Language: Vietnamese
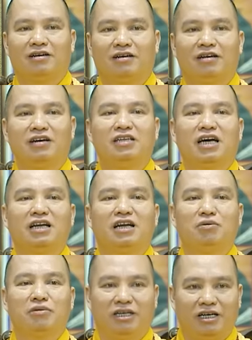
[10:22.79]
hướng dẫn
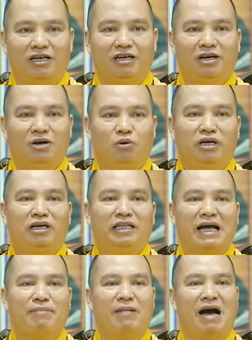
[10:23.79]
ông gì quy
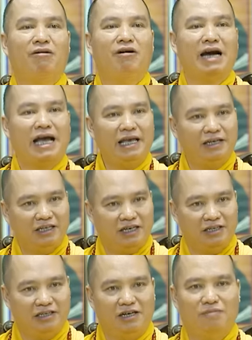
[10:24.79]
tam bảo ngay
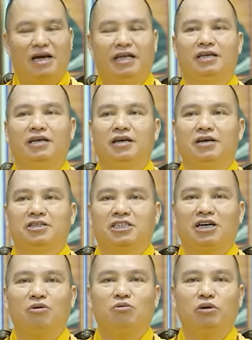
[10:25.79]
trên giường bệnh
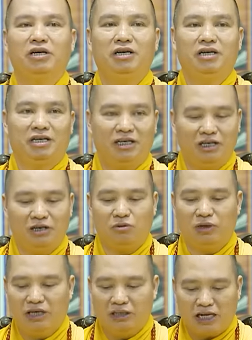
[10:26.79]
sau quy khi
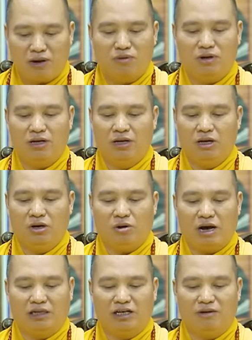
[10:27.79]
quy xong
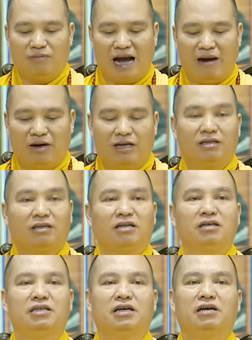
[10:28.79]
hòa thượng bảo
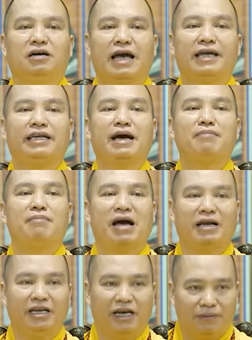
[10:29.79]
từ giờ hãy chăm
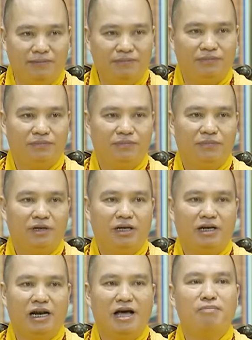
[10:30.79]
mà niệm
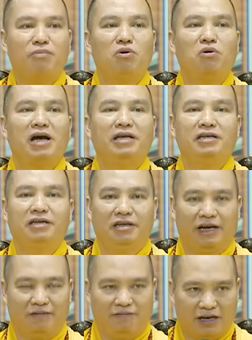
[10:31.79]
nam mô a di
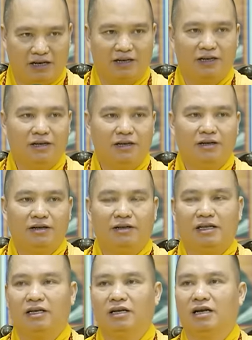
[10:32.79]
đà phật
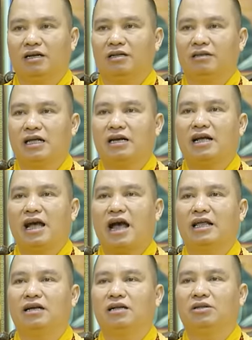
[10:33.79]
thì à, tất
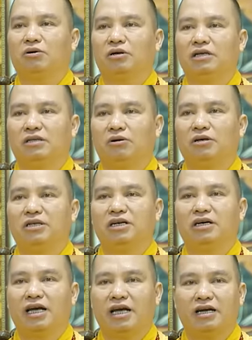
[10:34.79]
cả những tội lỗi
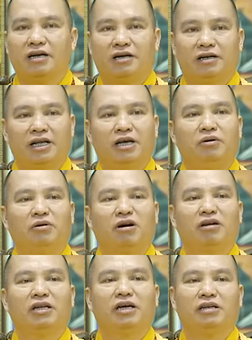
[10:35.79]
trước đây đều
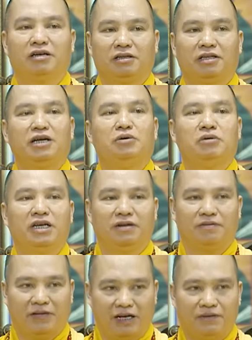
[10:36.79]
có thể được tiêu diệt
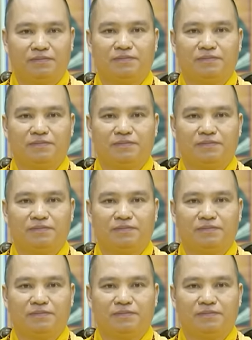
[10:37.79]
vậy